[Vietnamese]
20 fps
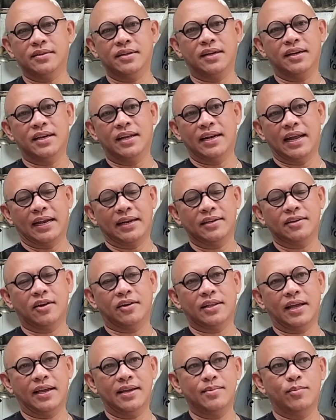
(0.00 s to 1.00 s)
những cái hình ảnh cho
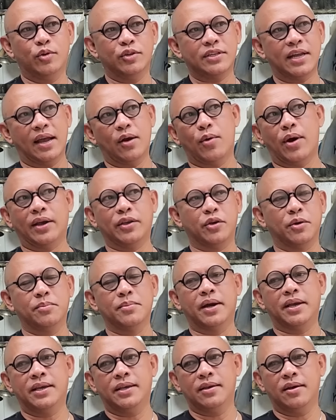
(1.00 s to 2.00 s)
thấy buổi sáng ngoại chuẩn
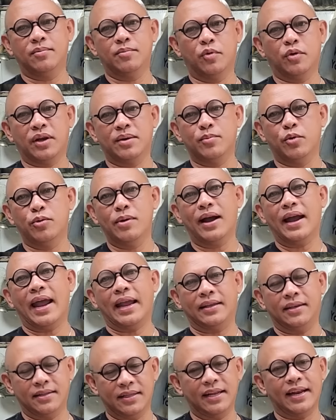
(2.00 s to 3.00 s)
bị cho một cái buổi bán
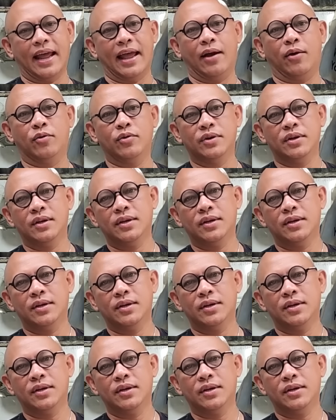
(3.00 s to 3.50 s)
hàng như thế nào. Quảng cáo